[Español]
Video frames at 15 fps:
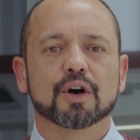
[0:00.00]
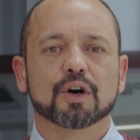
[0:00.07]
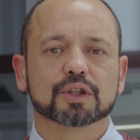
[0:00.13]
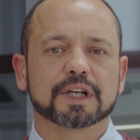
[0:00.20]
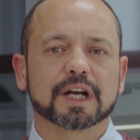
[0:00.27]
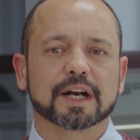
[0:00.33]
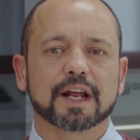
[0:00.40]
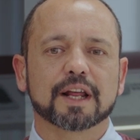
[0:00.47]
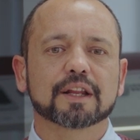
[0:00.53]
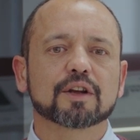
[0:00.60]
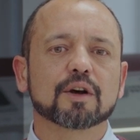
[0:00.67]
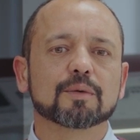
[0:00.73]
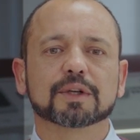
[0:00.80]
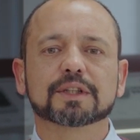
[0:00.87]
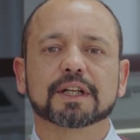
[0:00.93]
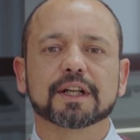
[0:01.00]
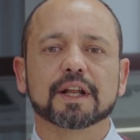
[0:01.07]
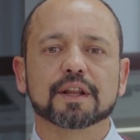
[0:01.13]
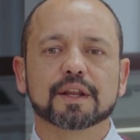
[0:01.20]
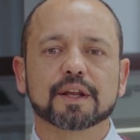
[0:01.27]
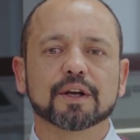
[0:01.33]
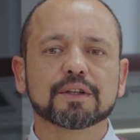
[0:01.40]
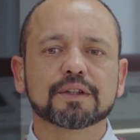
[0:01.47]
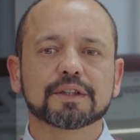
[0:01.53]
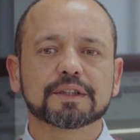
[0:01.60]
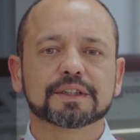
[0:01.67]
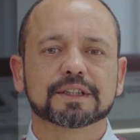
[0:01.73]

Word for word: Os agradezco vuestra atención,